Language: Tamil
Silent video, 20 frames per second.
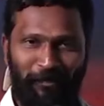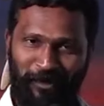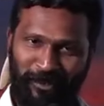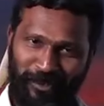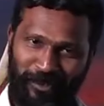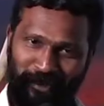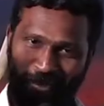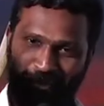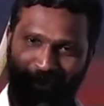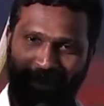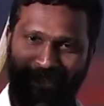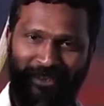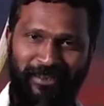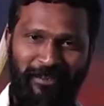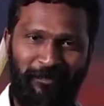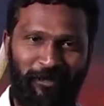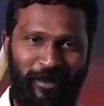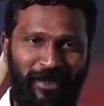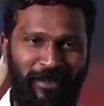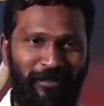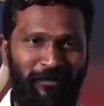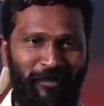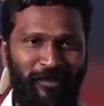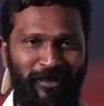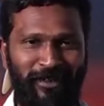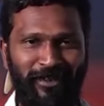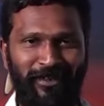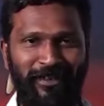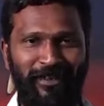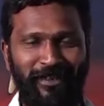அப்புறம் அந்த லொக்கேஷன் பார்க்க
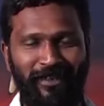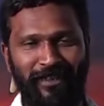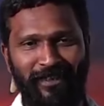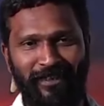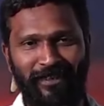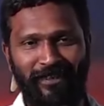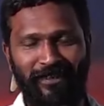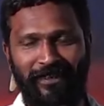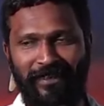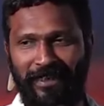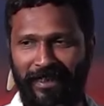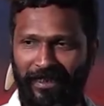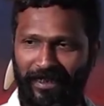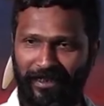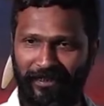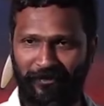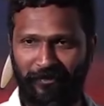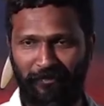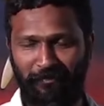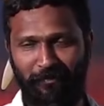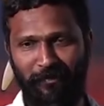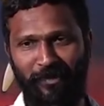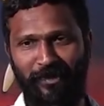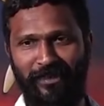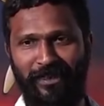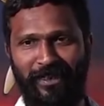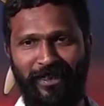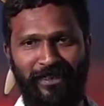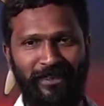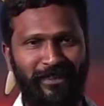போனேன் அந்த டெரெயின் ரொம்ப
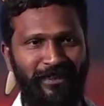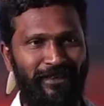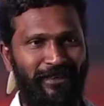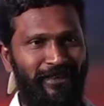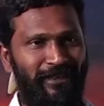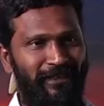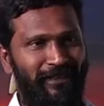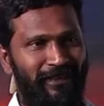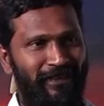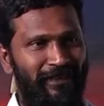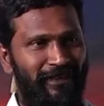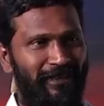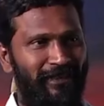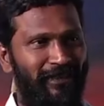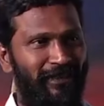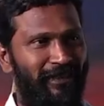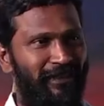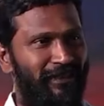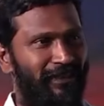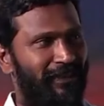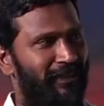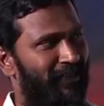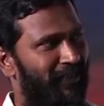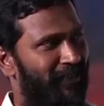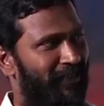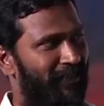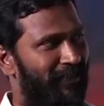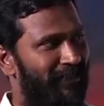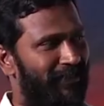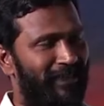இதாக இருந்தது
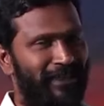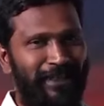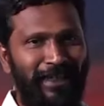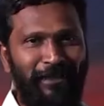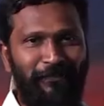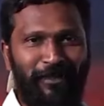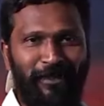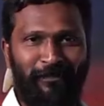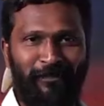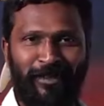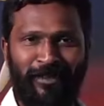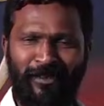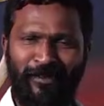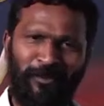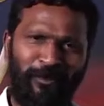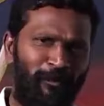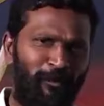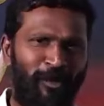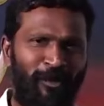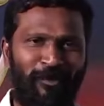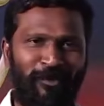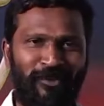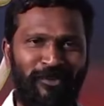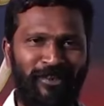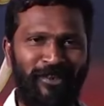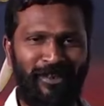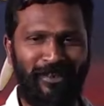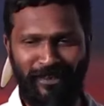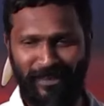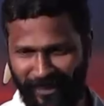சார் அது சரியாக வருமா தான் ரொம்ப
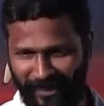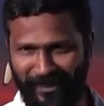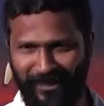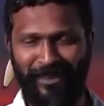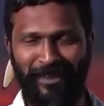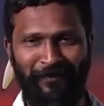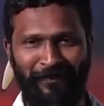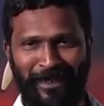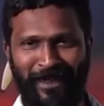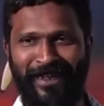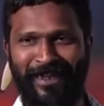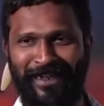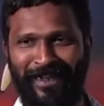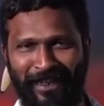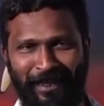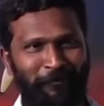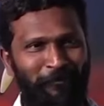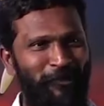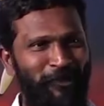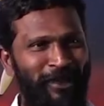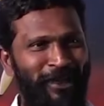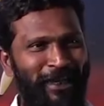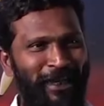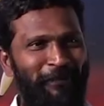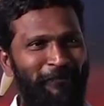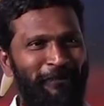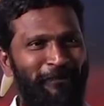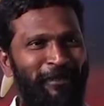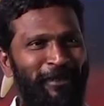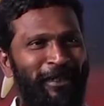கோச்சிட்டார் டே என்னடா விளையாடா என்
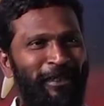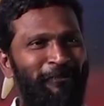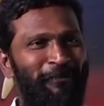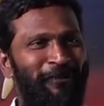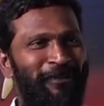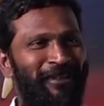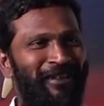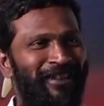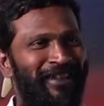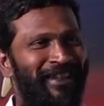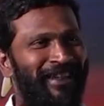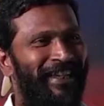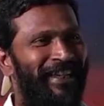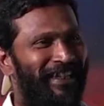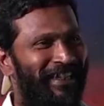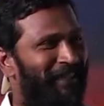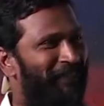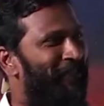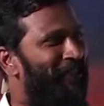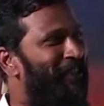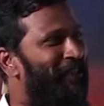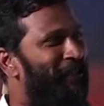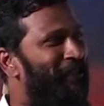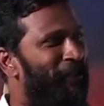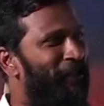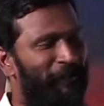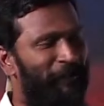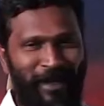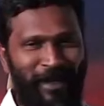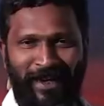முடியெல்லாம் இப்படி வெட்டி விட்டுட்டு நீ வந்து
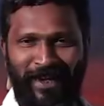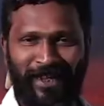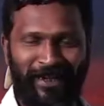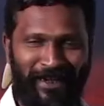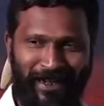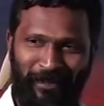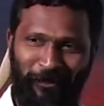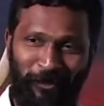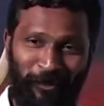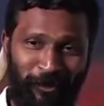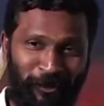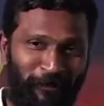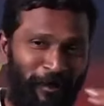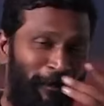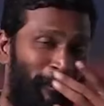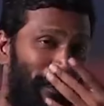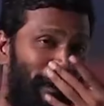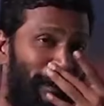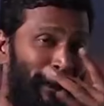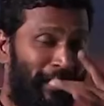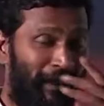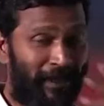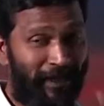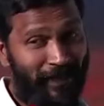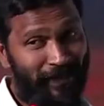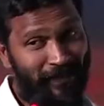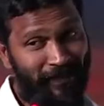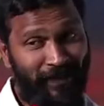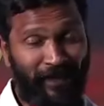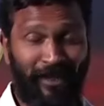வேணாம் நான் ஒத்துவே மாட்டேன்
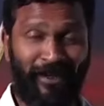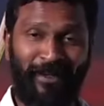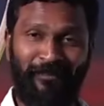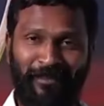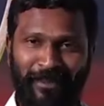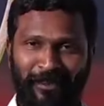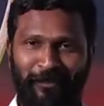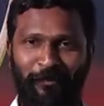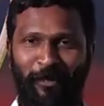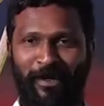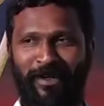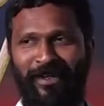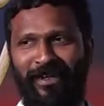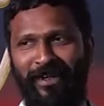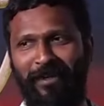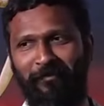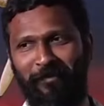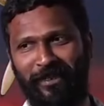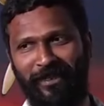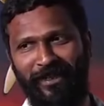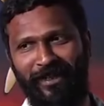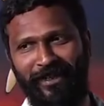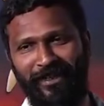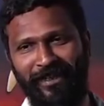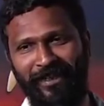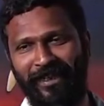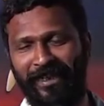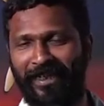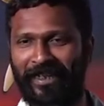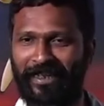நான் என்னால் நான் வந்து பண்ணுறேன்
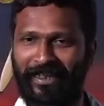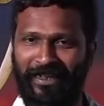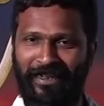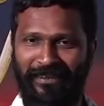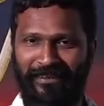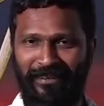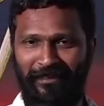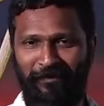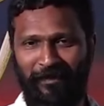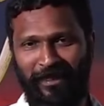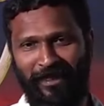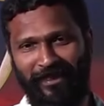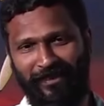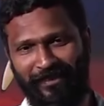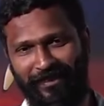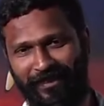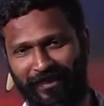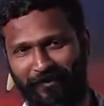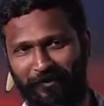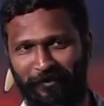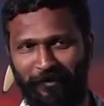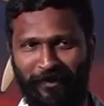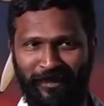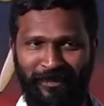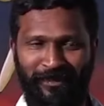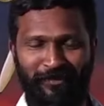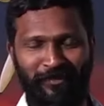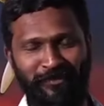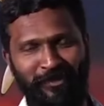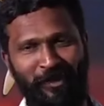அப்படின்னாரு இல்லை சார் வேணாம் சார்
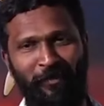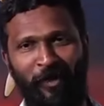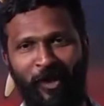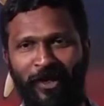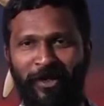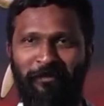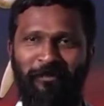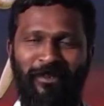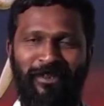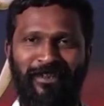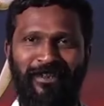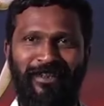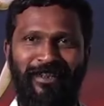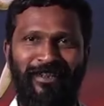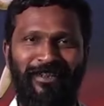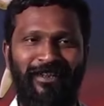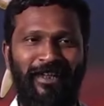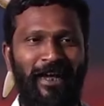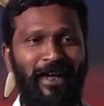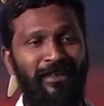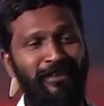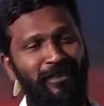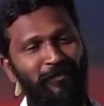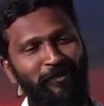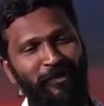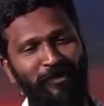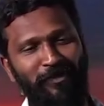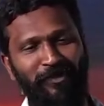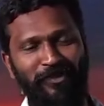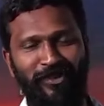அப்படின்னு கொஞ்சம் அவாய்ட் பண்ணிட்டேன் நான்
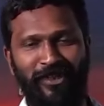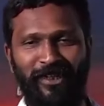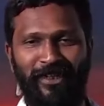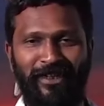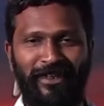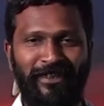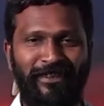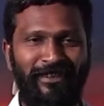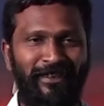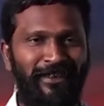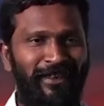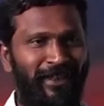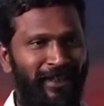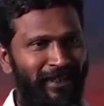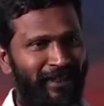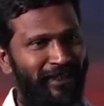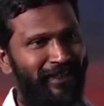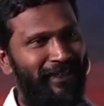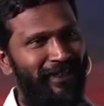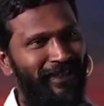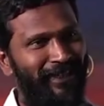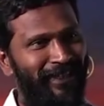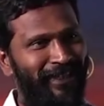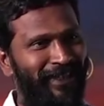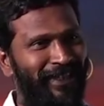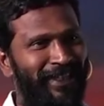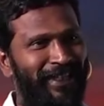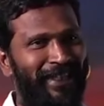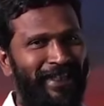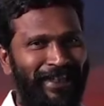அதுக்கப்புறம் கொஞ்ச நாள் கழிச்சு டேய்
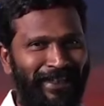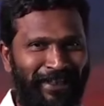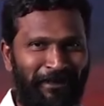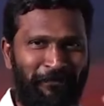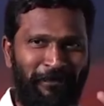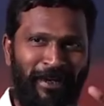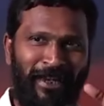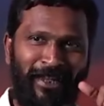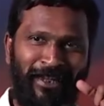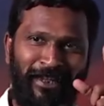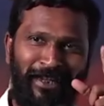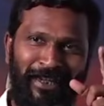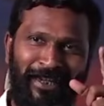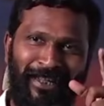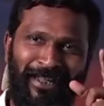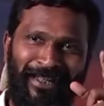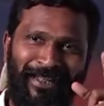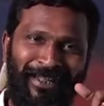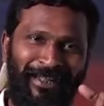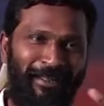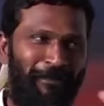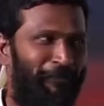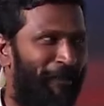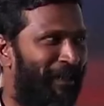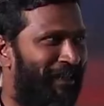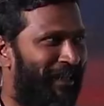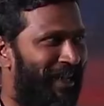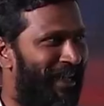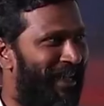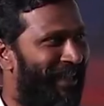நீ வேணாம் நல்லடா
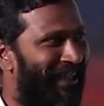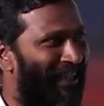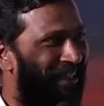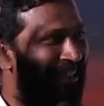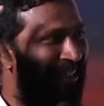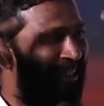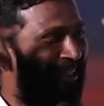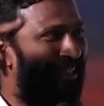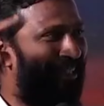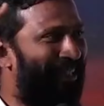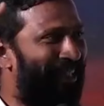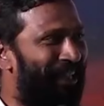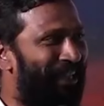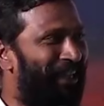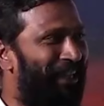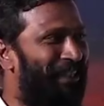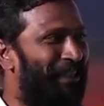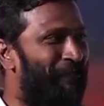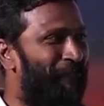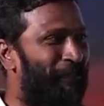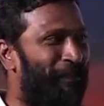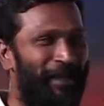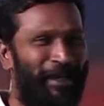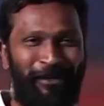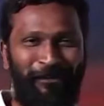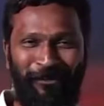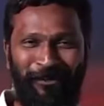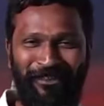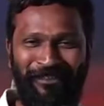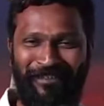படுறா இந்த இதே
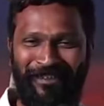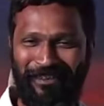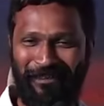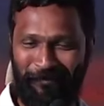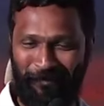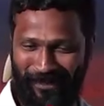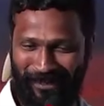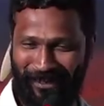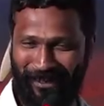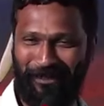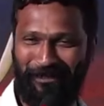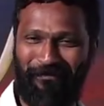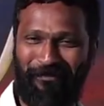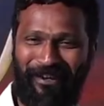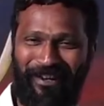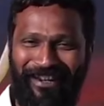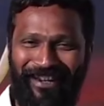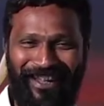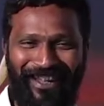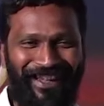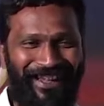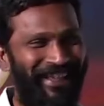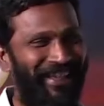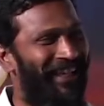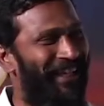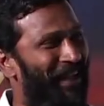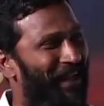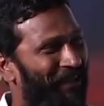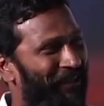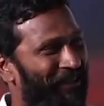கெட்டப்பில் என்னை ஒருத்தன் வச்சு படம் எடுக்க போகிறான்டா
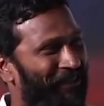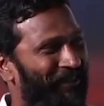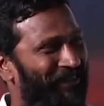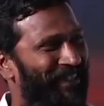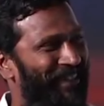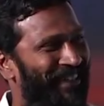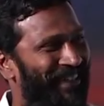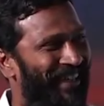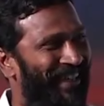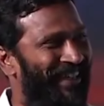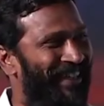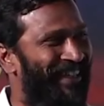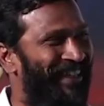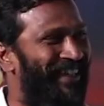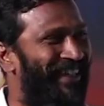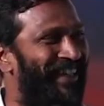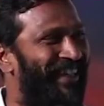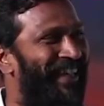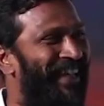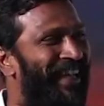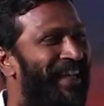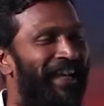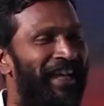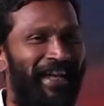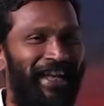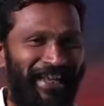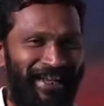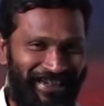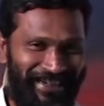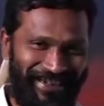அப்படின்னாரு
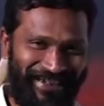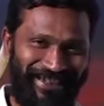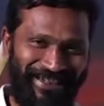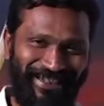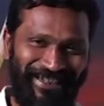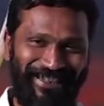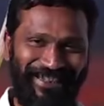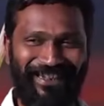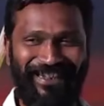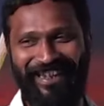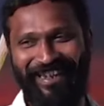அண்ட்